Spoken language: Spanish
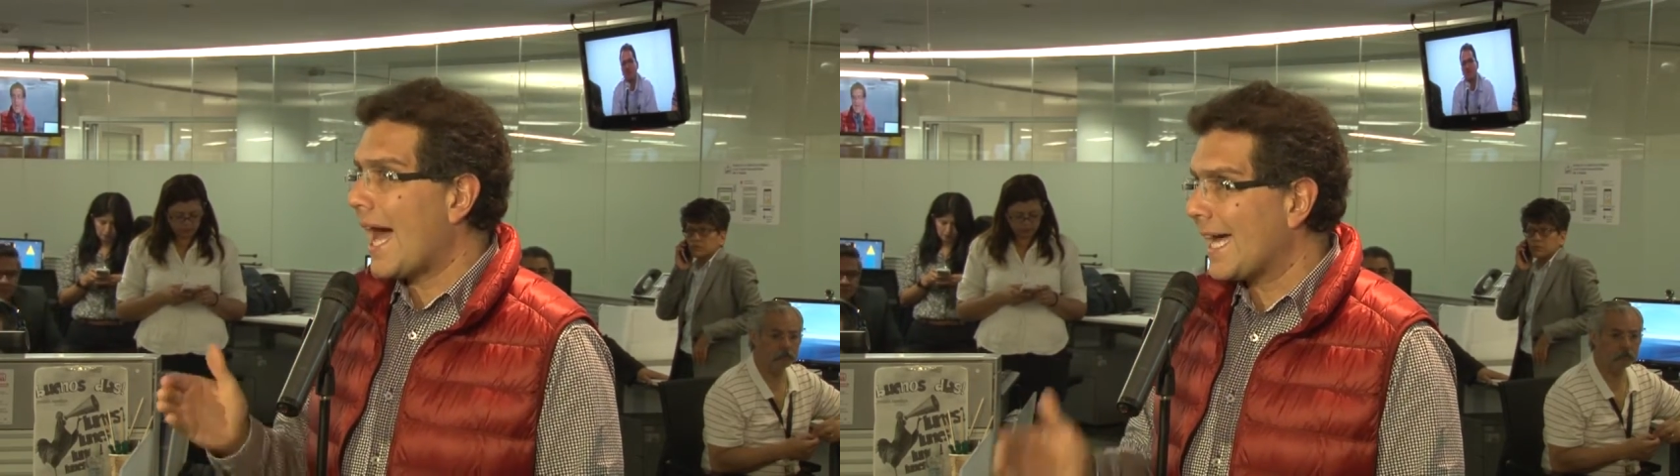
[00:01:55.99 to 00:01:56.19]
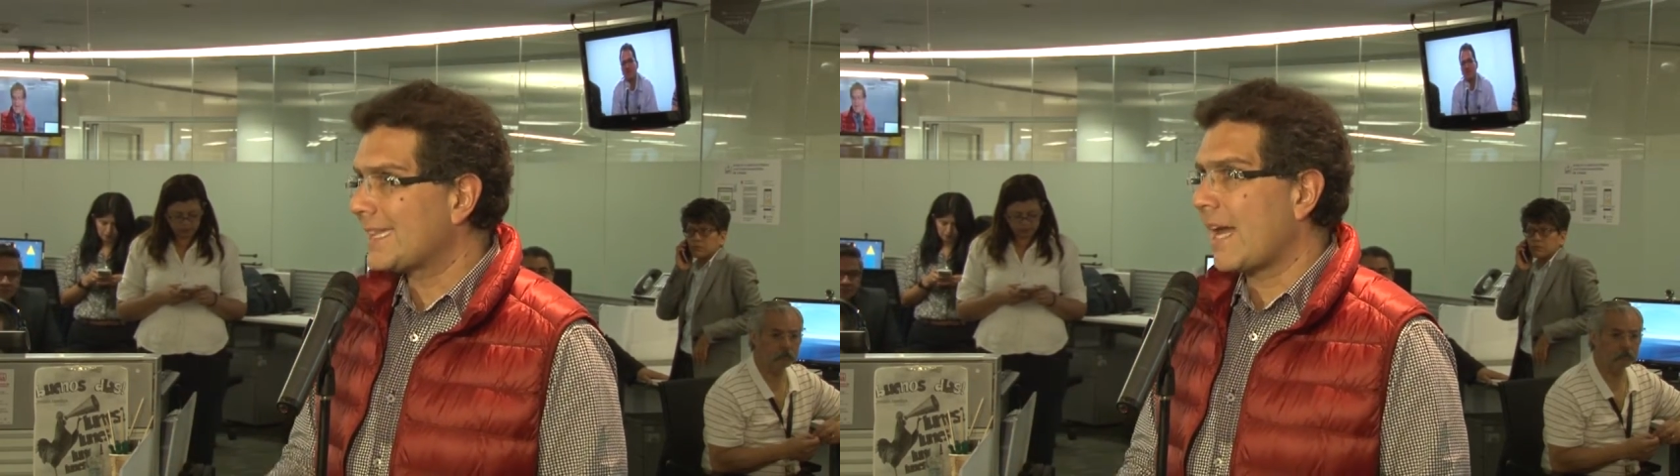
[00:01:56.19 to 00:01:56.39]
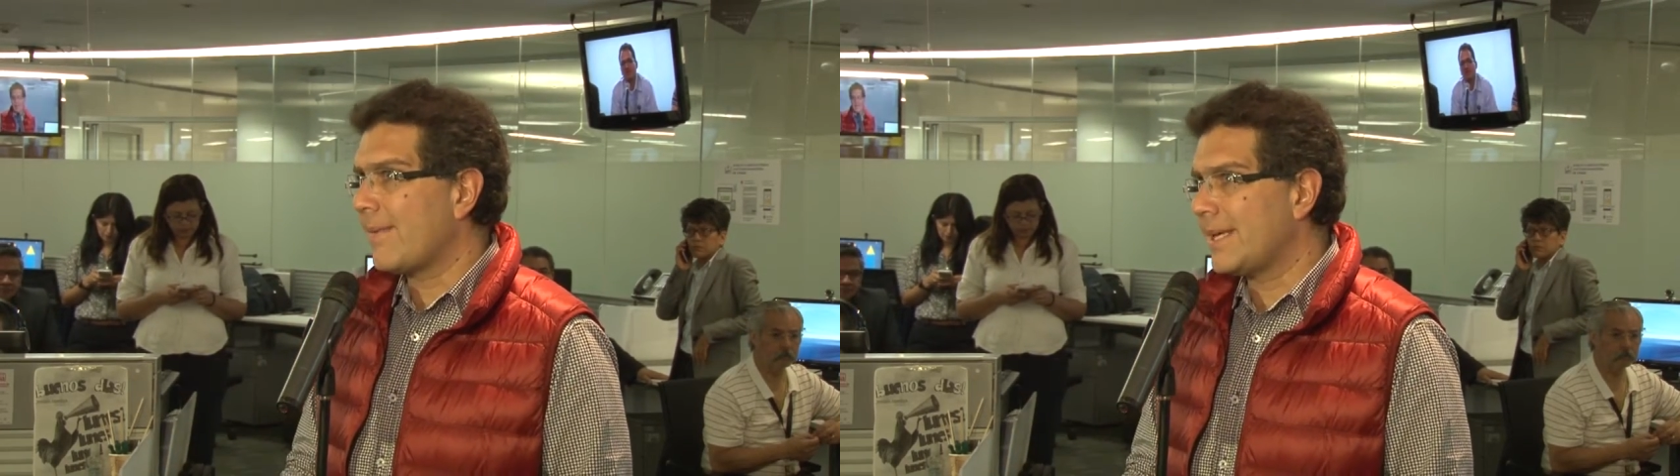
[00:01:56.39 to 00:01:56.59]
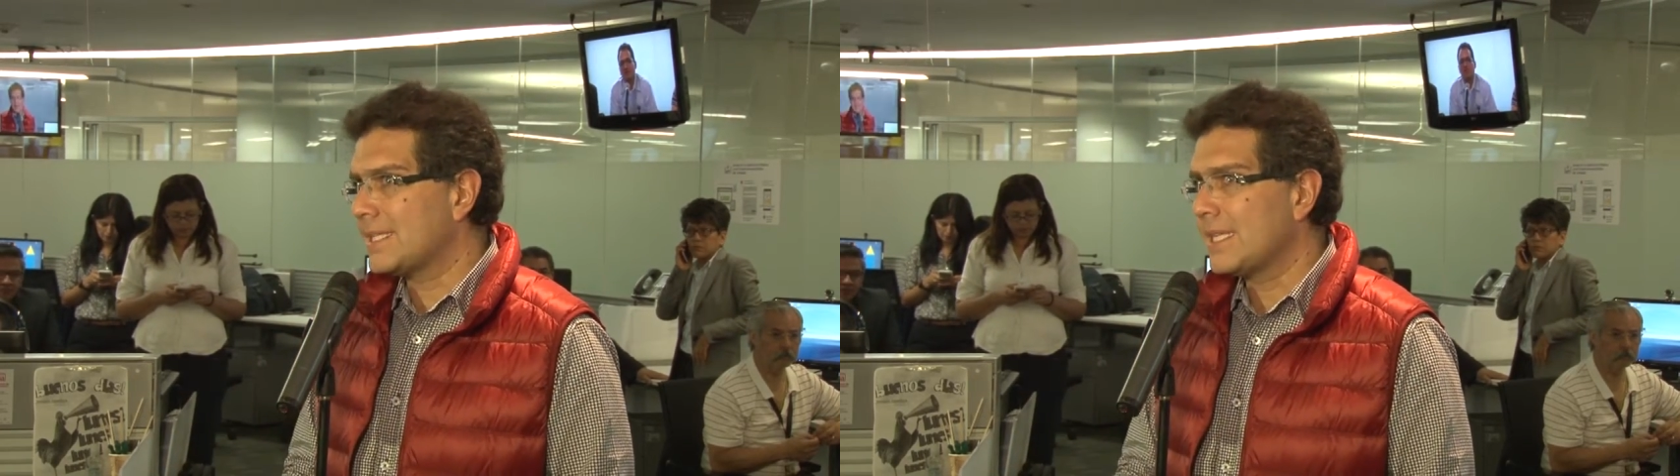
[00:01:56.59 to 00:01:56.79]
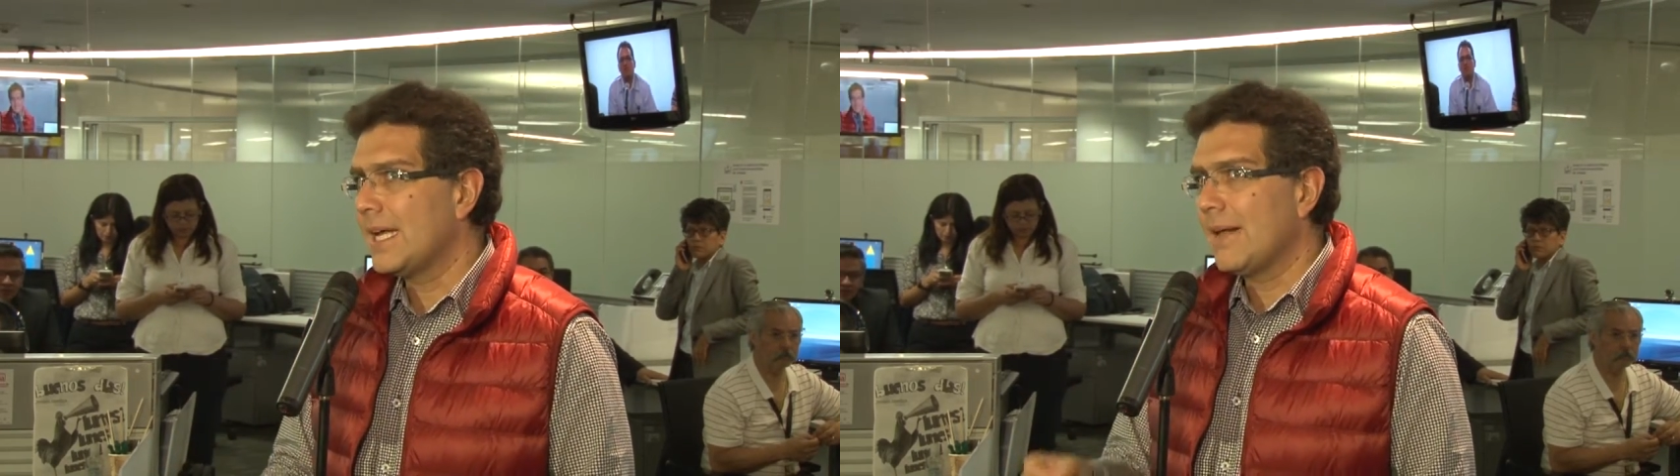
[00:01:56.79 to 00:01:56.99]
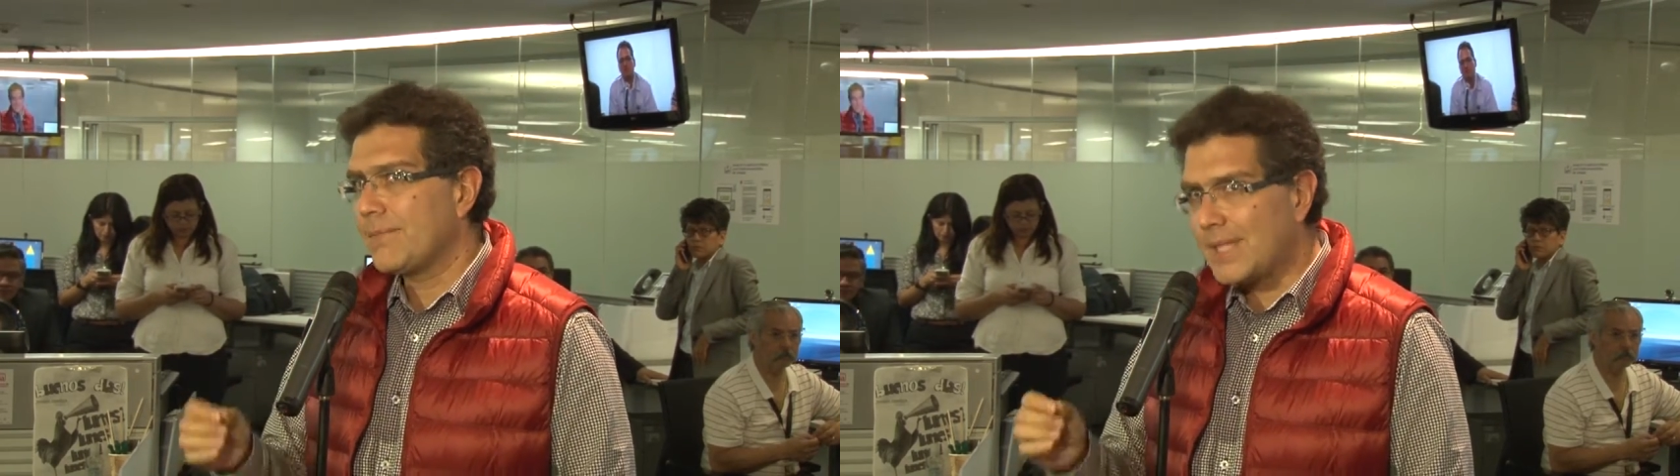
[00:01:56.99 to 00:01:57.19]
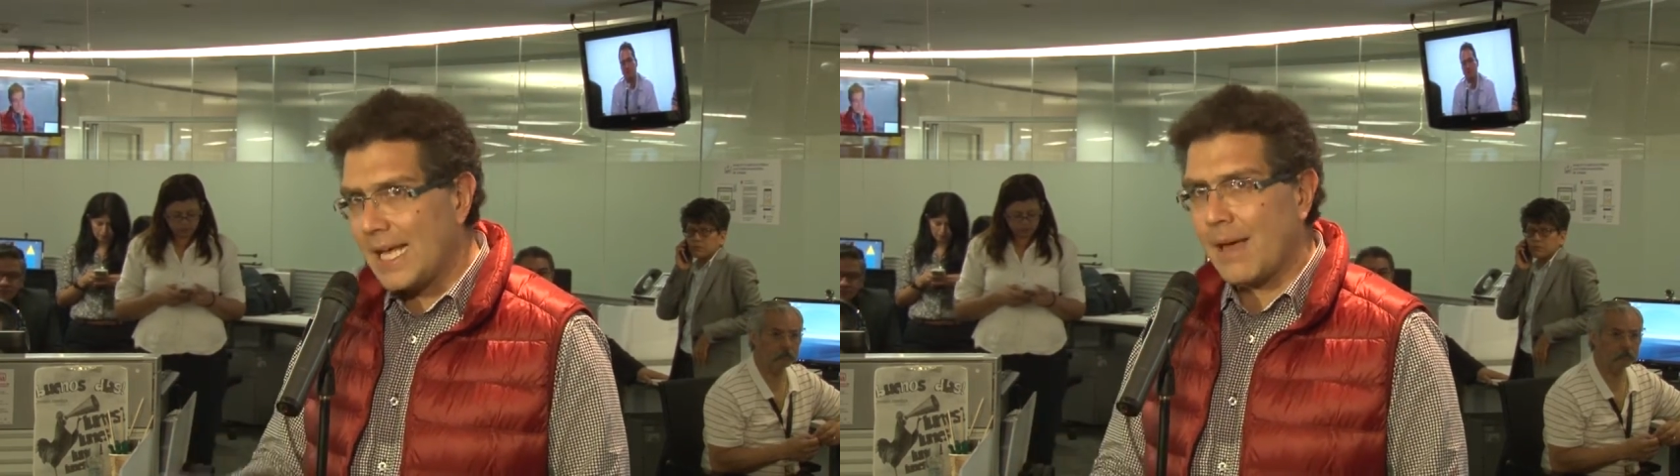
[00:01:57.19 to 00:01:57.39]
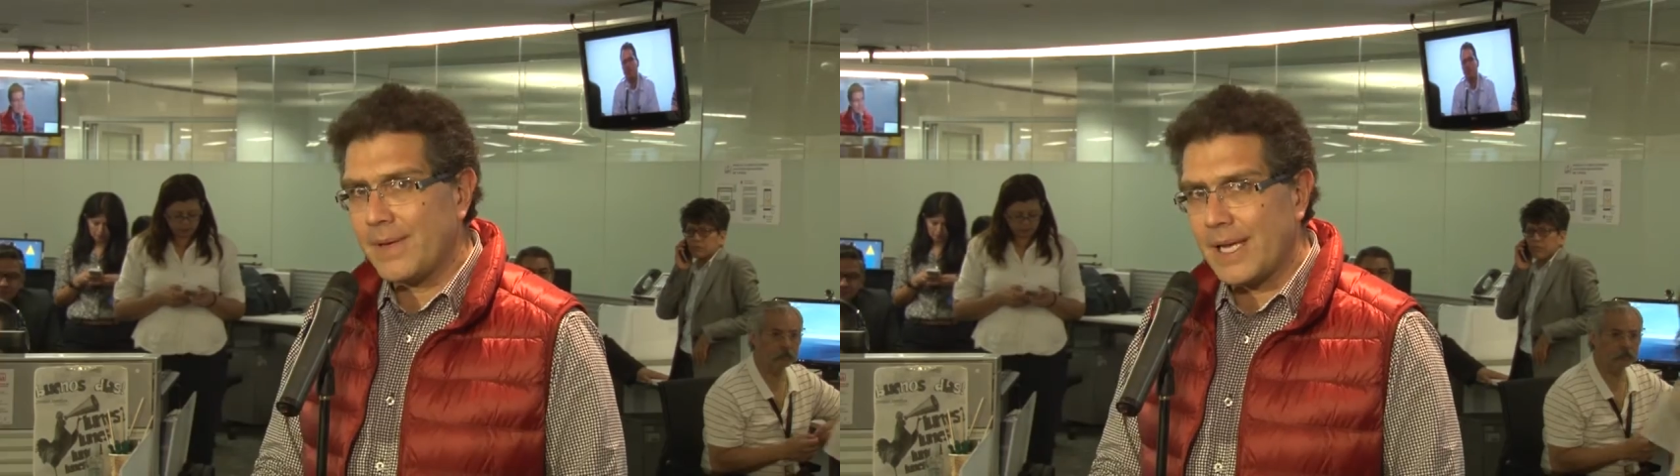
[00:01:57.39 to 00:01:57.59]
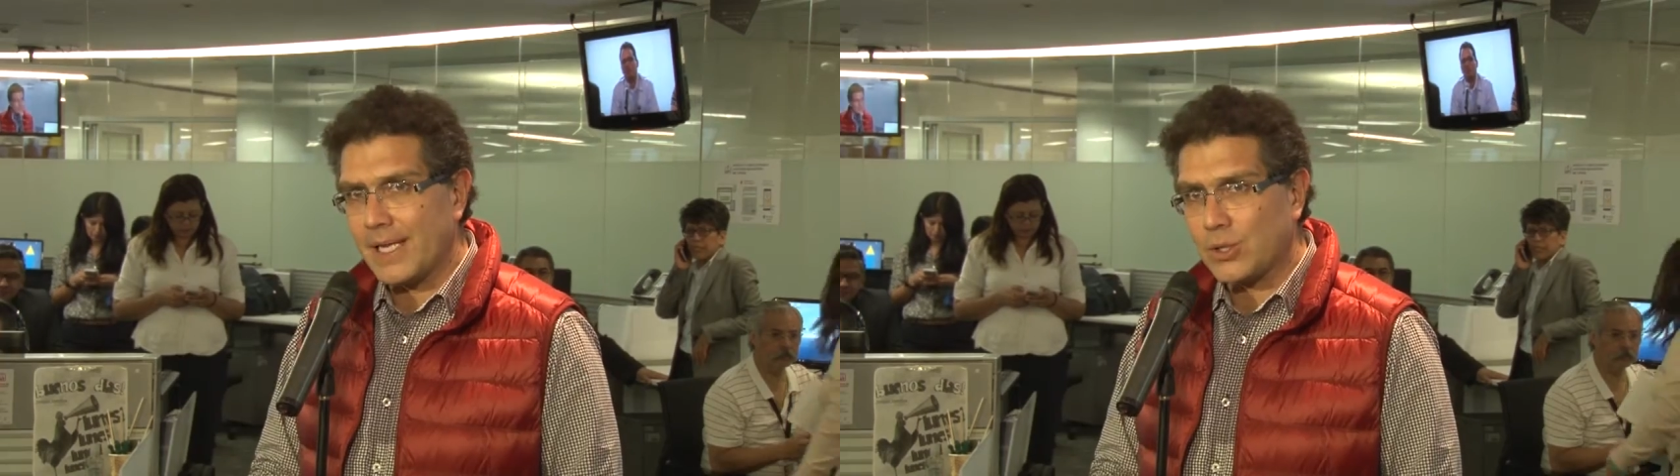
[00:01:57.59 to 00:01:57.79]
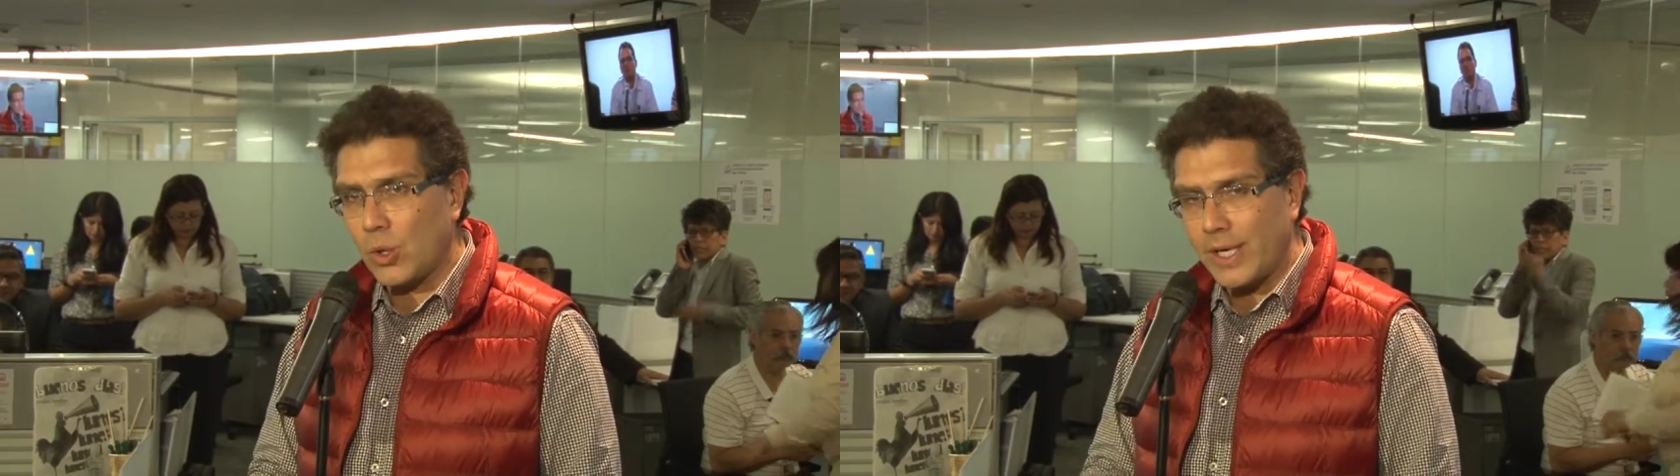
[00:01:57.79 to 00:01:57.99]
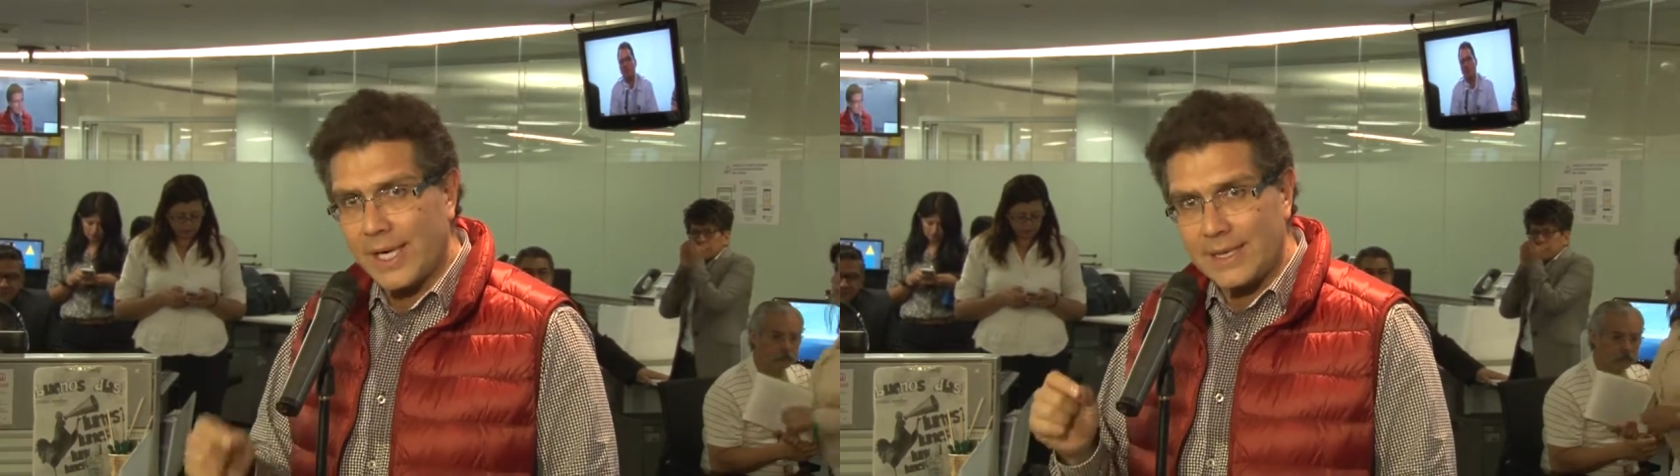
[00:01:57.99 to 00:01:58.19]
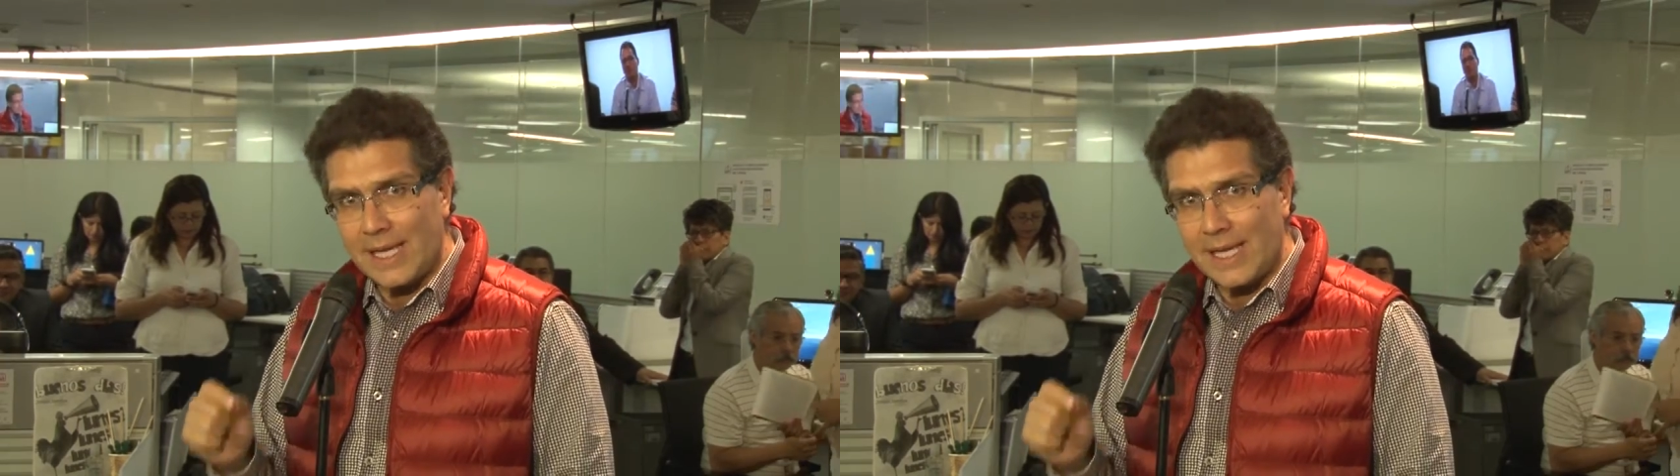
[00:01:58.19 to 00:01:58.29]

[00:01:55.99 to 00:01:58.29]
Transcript: a través de la vía electrónica.